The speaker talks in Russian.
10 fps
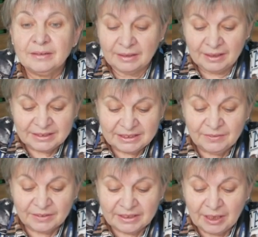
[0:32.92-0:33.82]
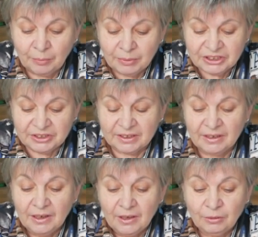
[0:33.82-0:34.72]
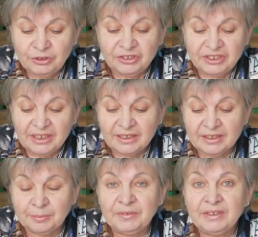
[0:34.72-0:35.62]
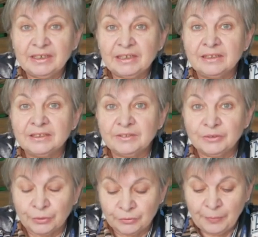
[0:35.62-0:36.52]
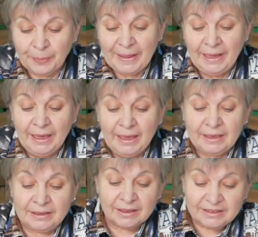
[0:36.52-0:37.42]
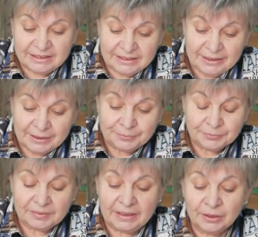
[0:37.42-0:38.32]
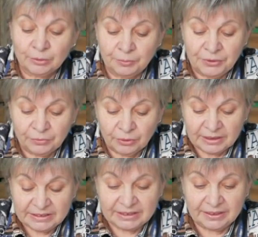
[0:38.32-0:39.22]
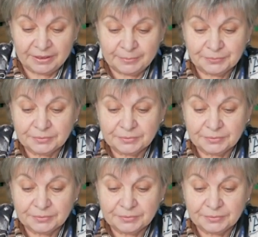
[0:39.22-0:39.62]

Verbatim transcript: красивых, необычных, очень ярких, привлекательных цветов. Глоксиния – это клубневое растение.